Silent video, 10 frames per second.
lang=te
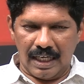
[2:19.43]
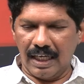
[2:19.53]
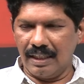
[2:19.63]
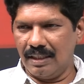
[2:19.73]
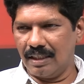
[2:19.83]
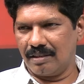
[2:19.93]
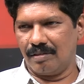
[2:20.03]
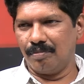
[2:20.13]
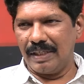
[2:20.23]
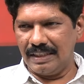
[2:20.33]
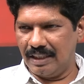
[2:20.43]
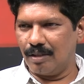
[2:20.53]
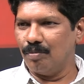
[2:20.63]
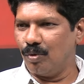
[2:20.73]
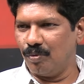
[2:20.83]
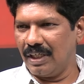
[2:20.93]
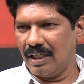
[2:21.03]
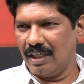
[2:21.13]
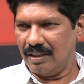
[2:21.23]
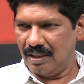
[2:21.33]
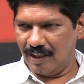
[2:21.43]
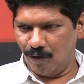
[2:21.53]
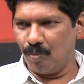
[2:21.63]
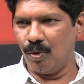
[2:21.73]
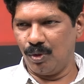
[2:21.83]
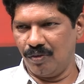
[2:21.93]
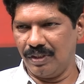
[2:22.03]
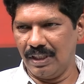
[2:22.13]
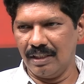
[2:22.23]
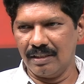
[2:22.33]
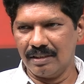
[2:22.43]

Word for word: హయ్యెస్ట్ బడ్జెట్ మూవీగా ఇది నిలవబోతోంది